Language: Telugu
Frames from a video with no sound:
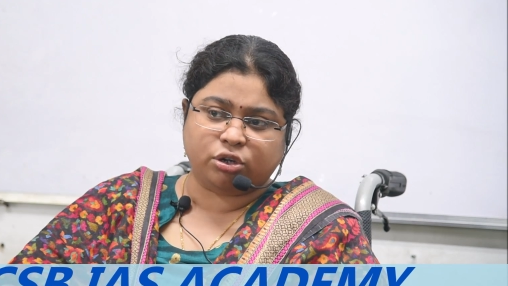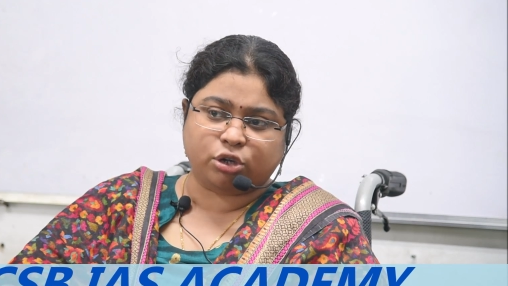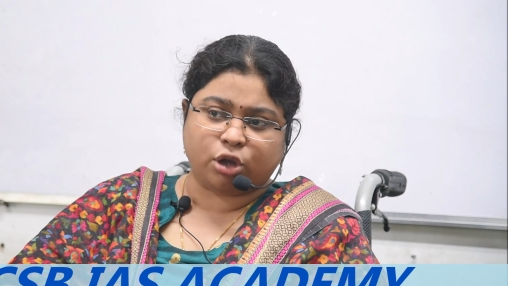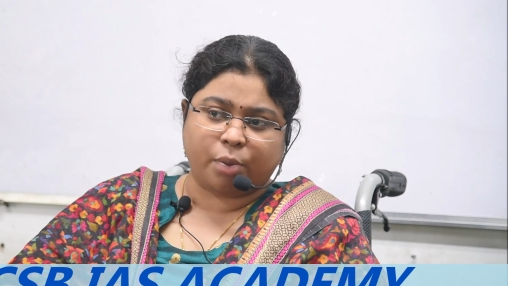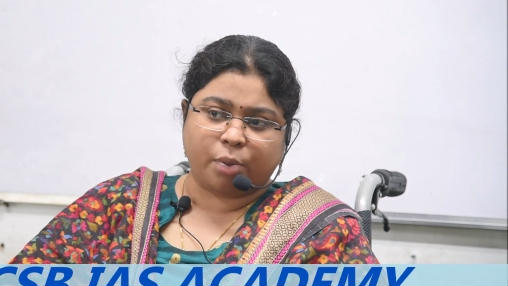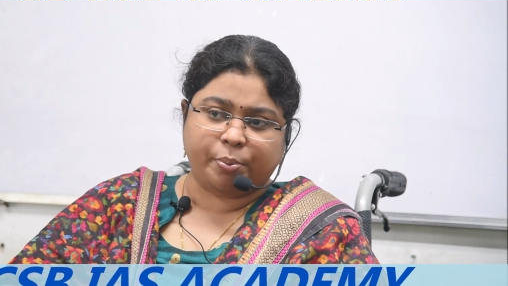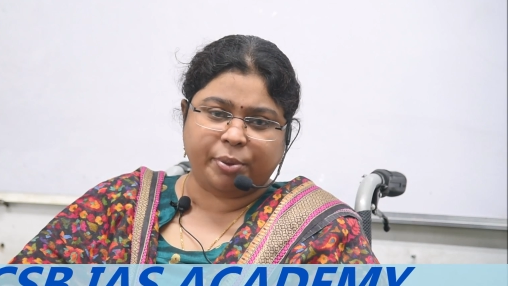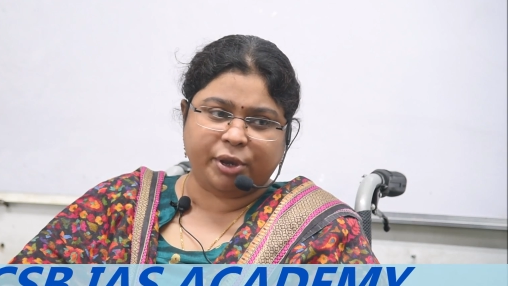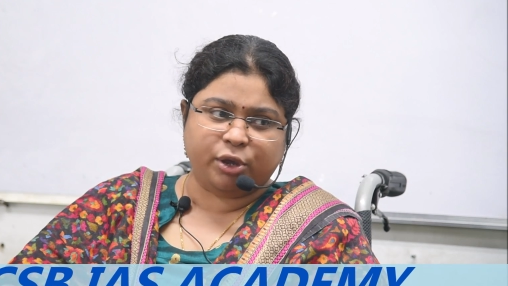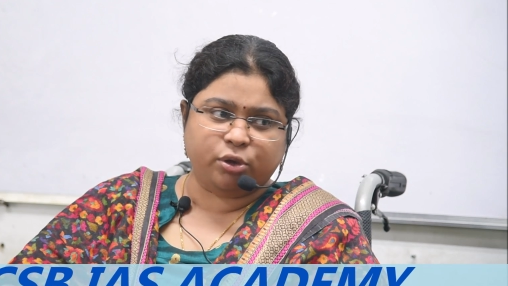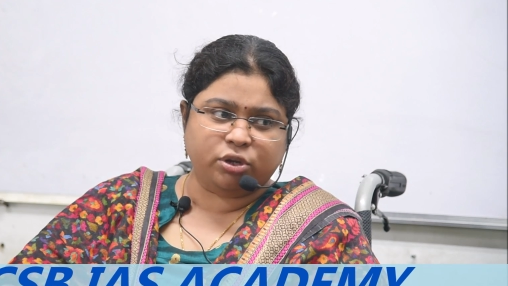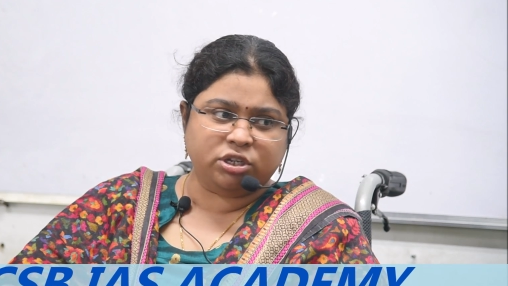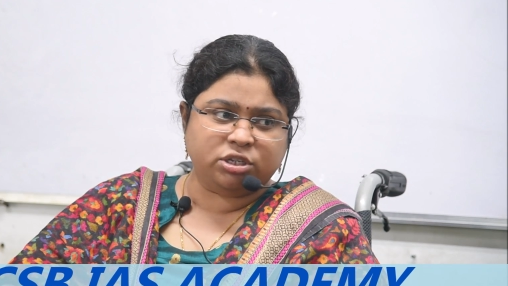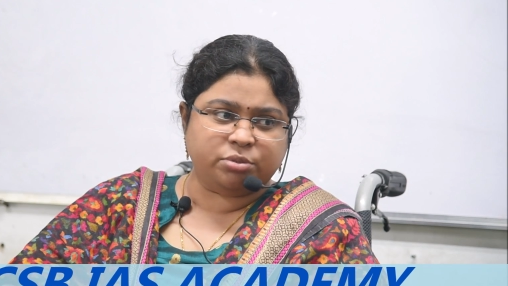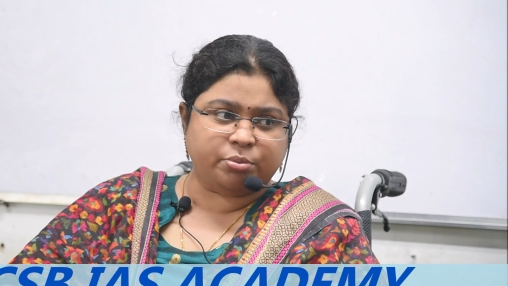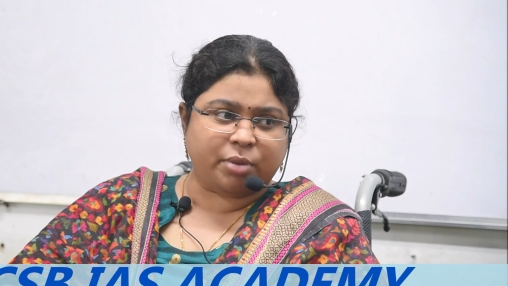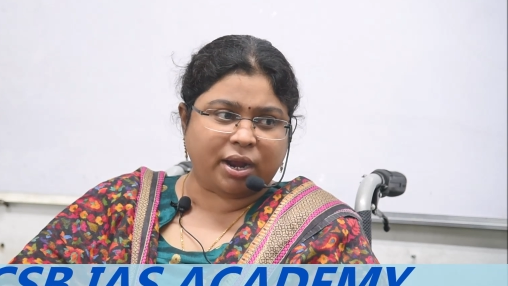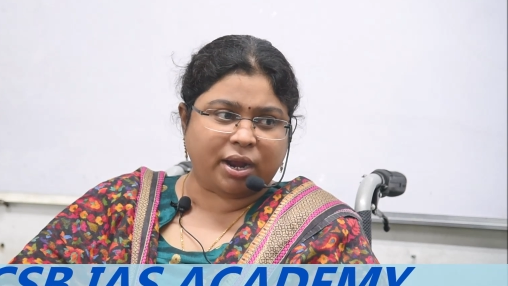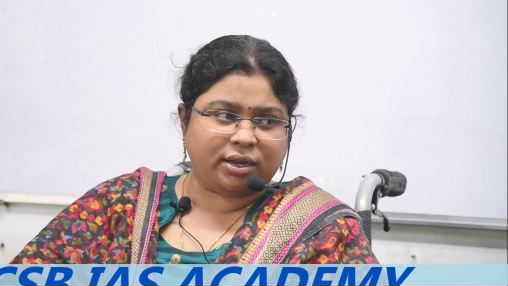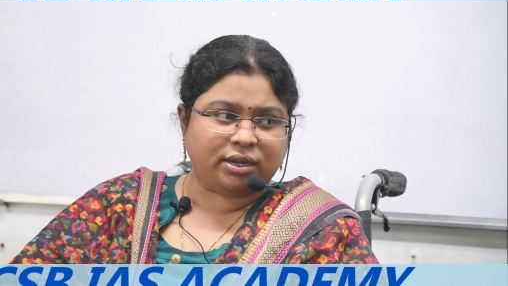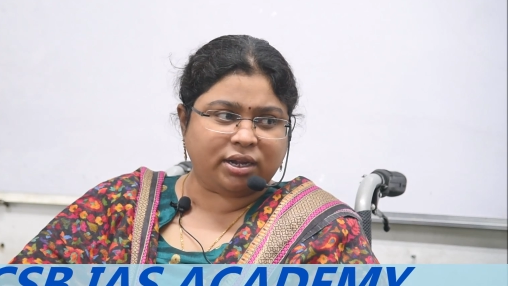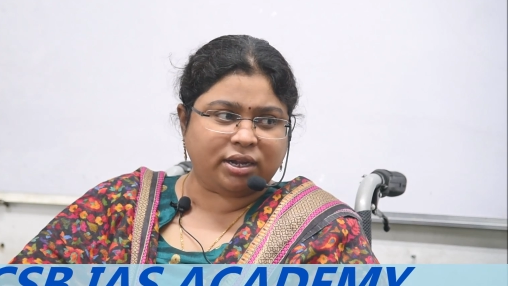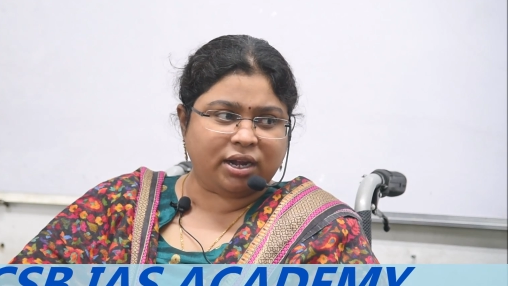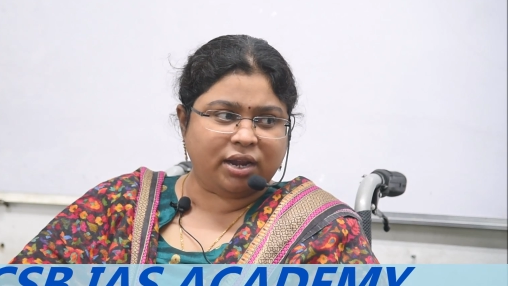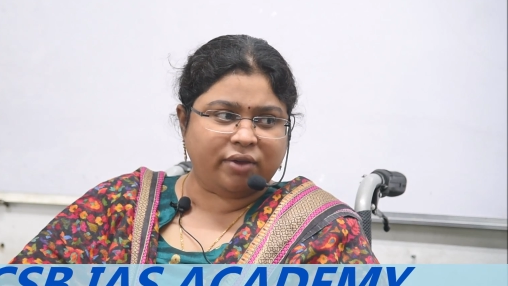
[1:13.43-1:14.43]
టాపిక్ గురించి
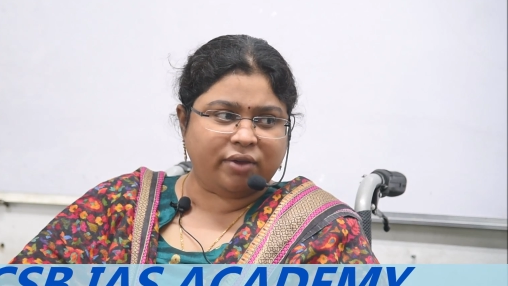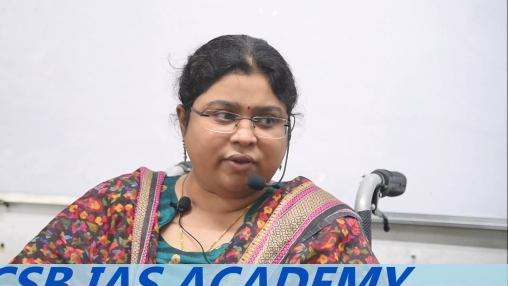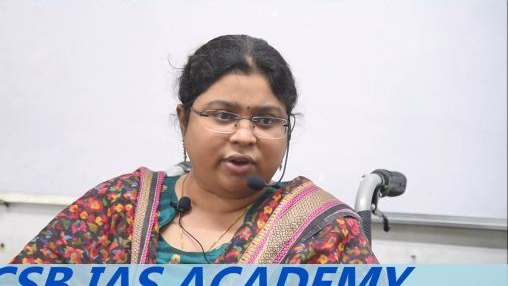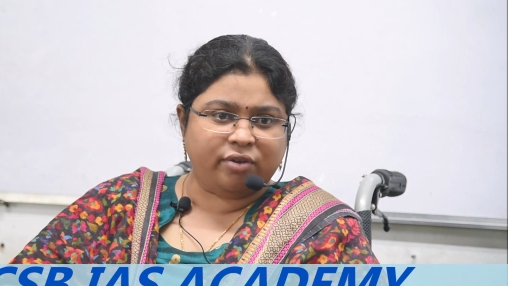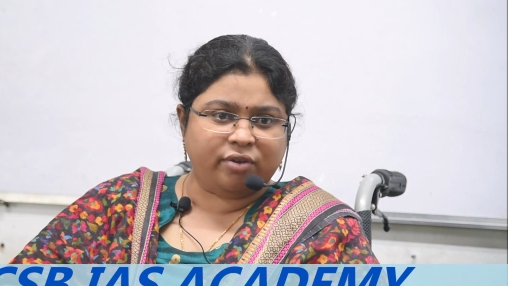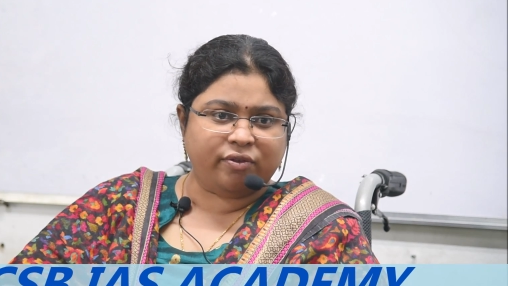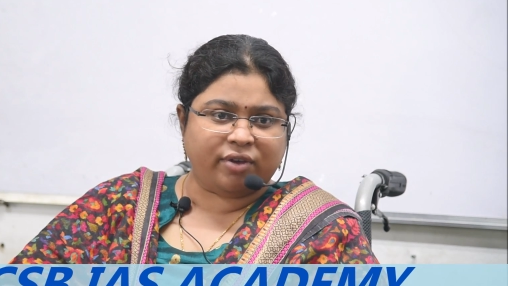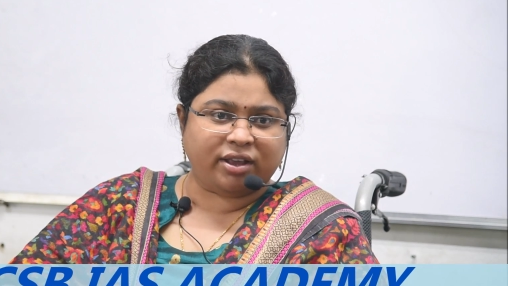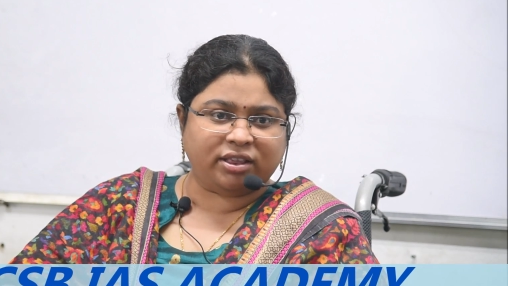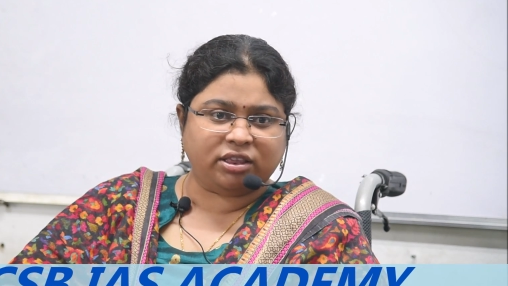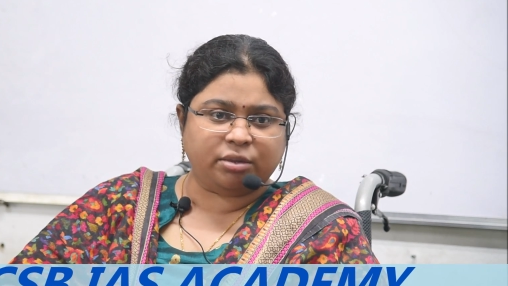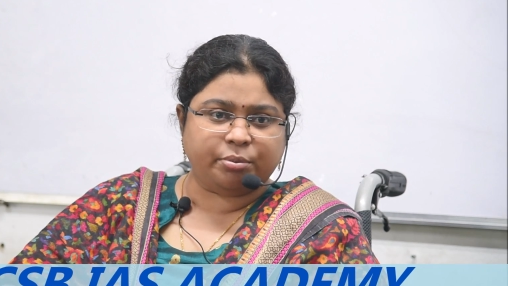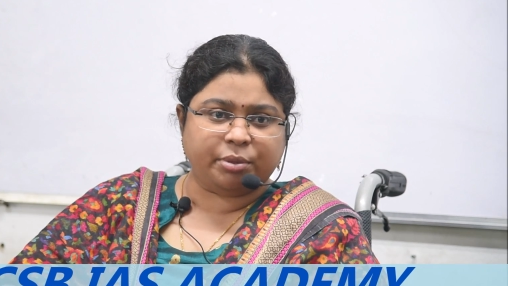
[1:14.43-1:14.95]
మాట్లాడే వాళ్ళు వంద